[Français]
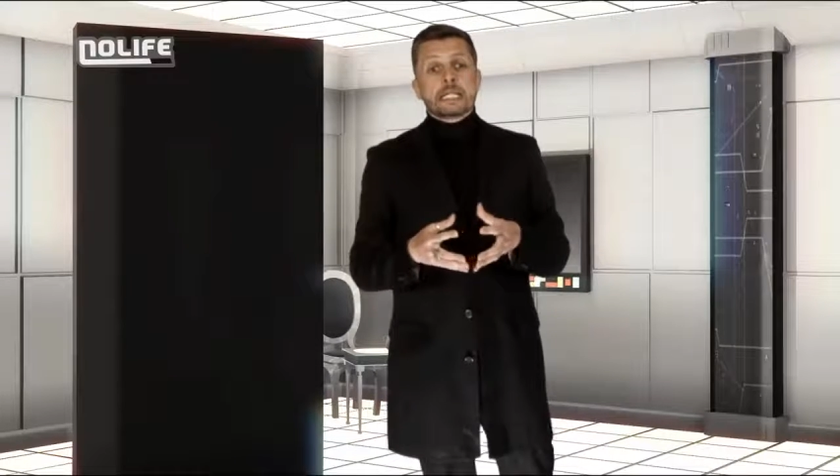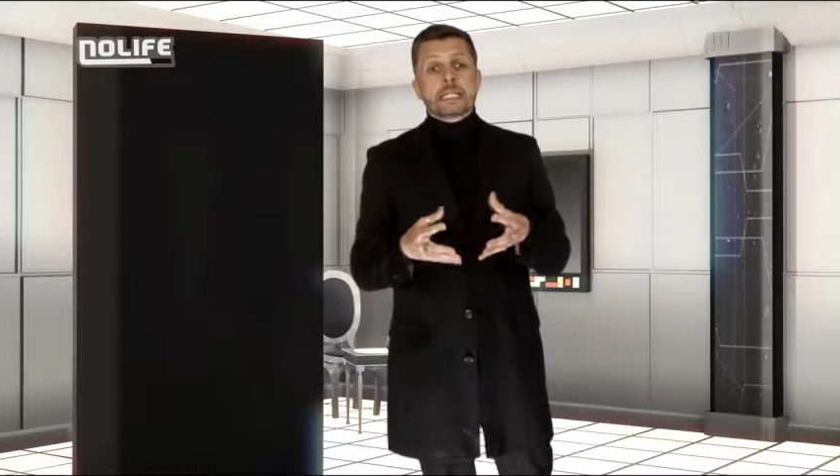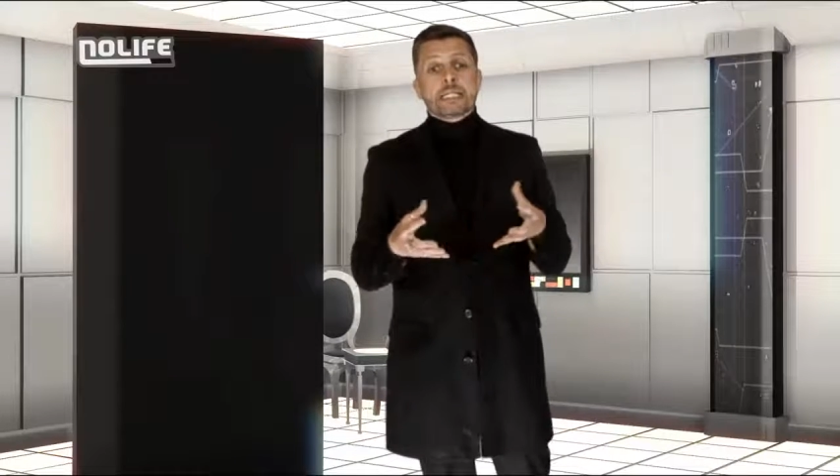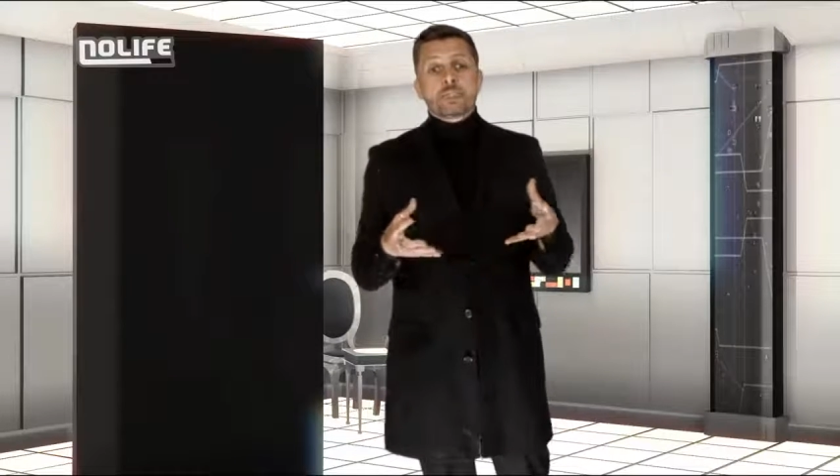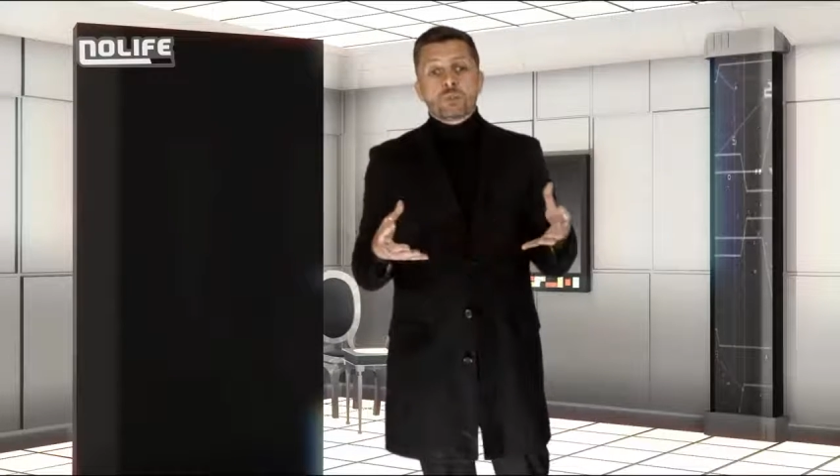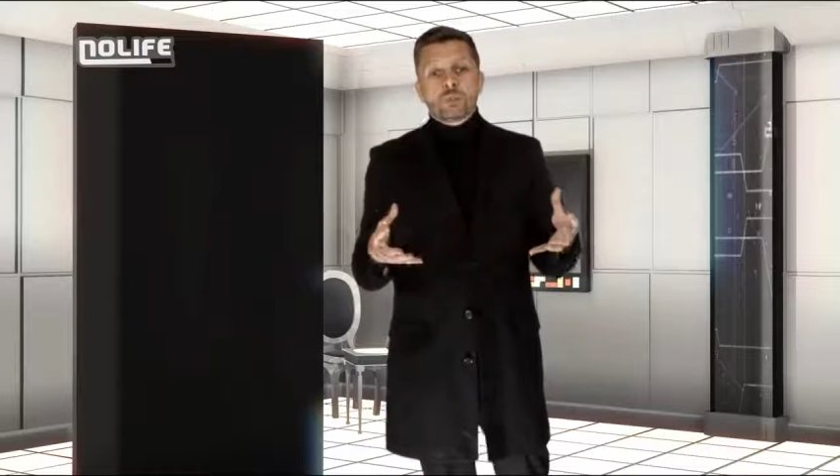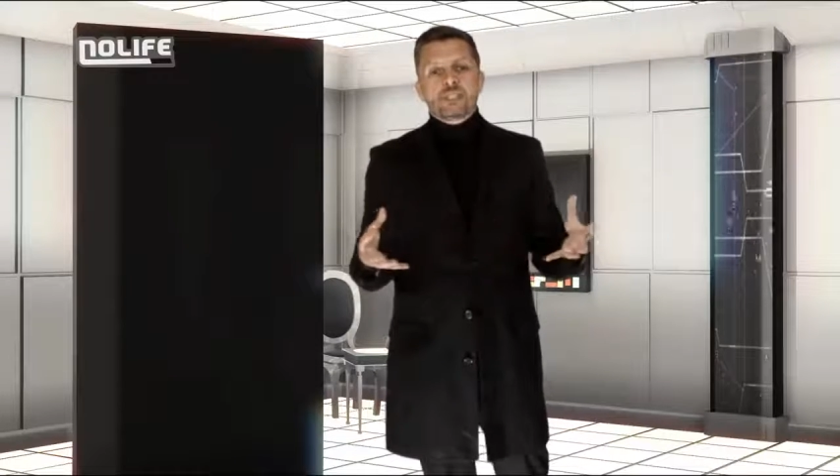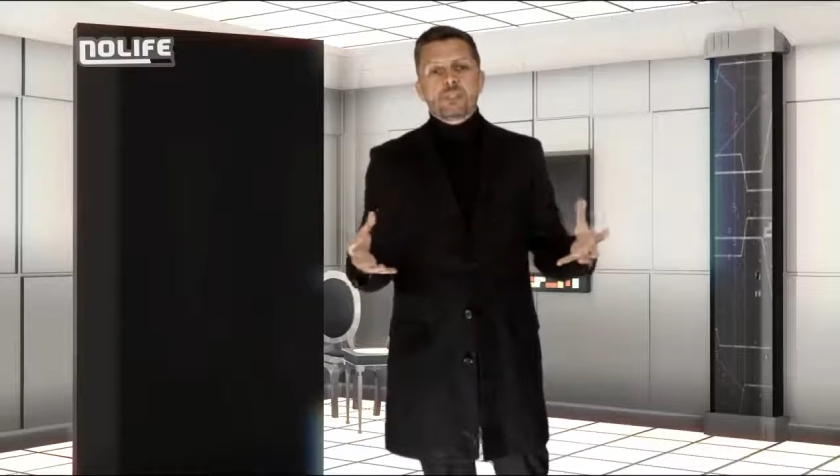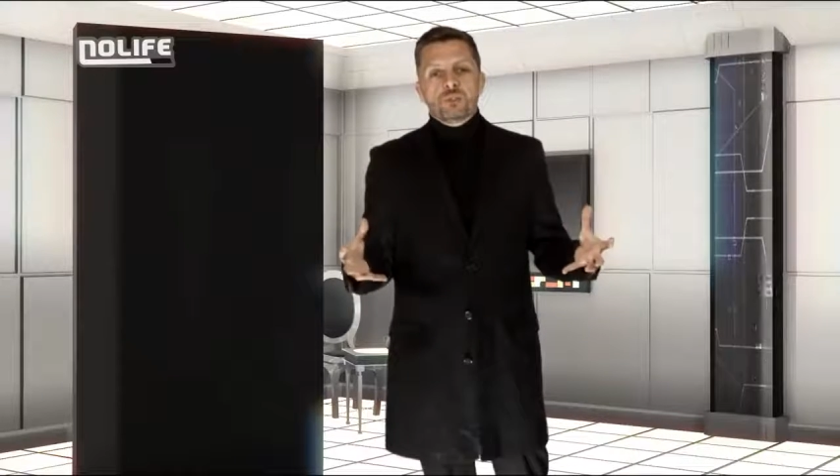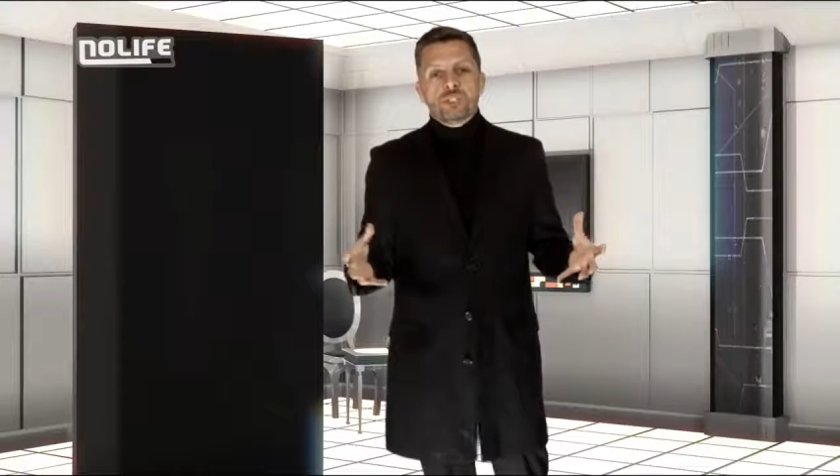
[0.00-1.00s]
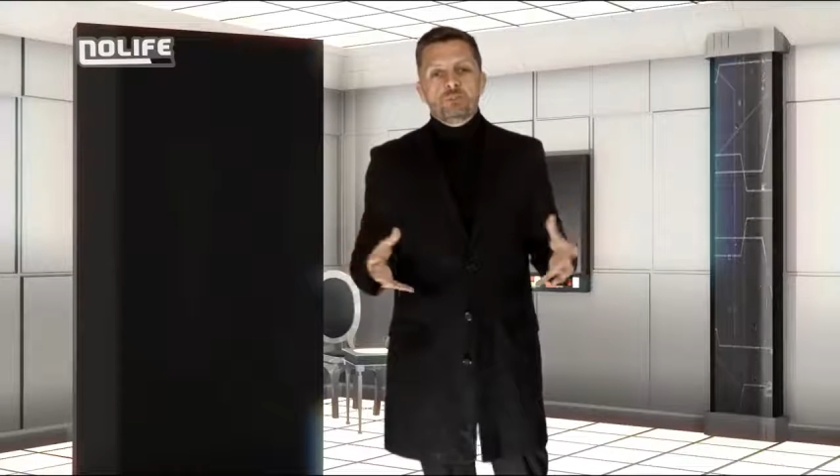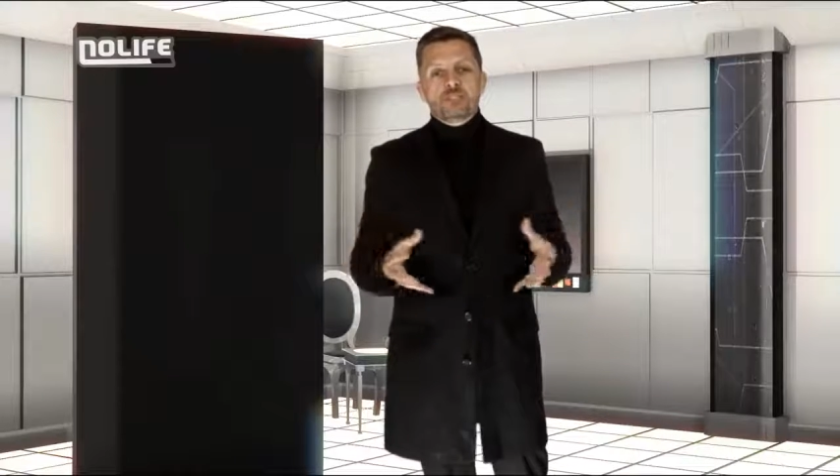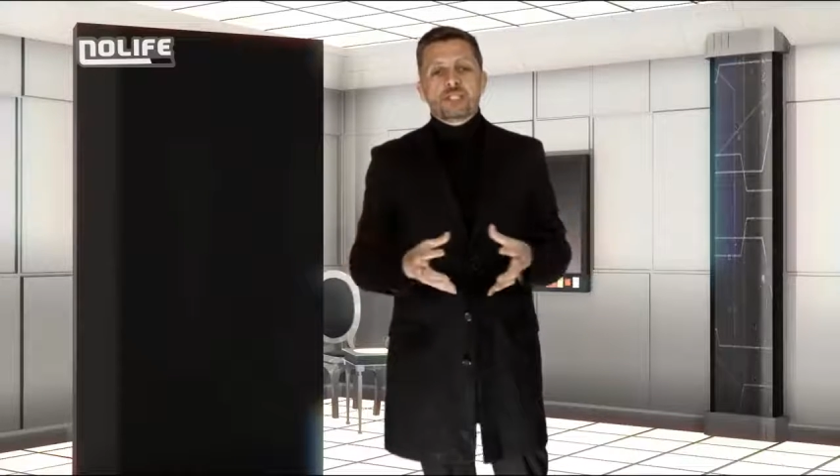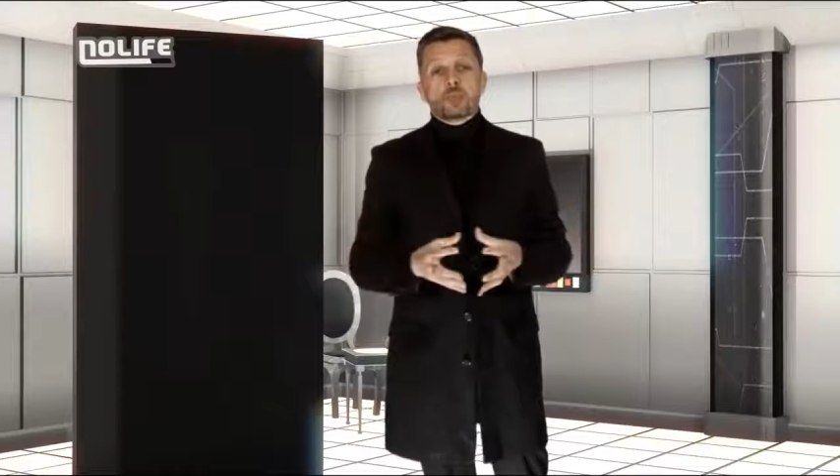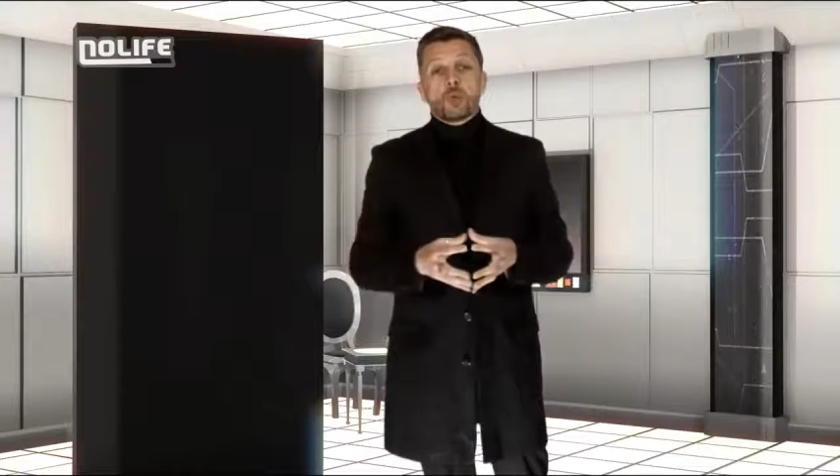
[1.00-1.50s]
craignant que ces données
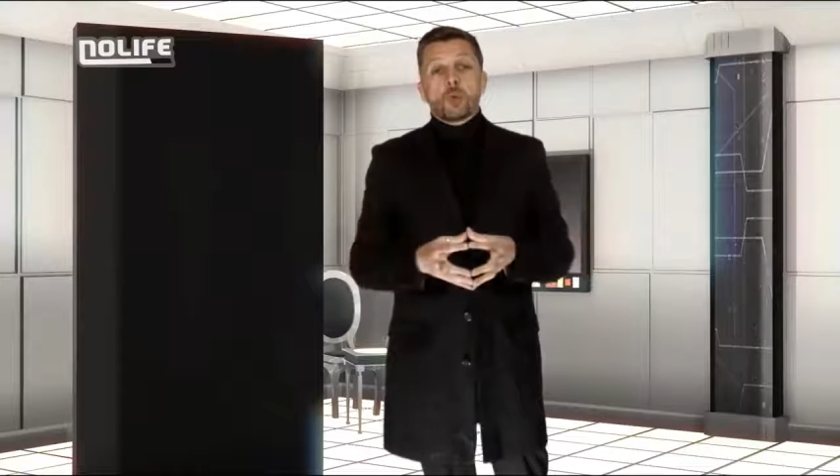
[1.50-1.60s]
puissent être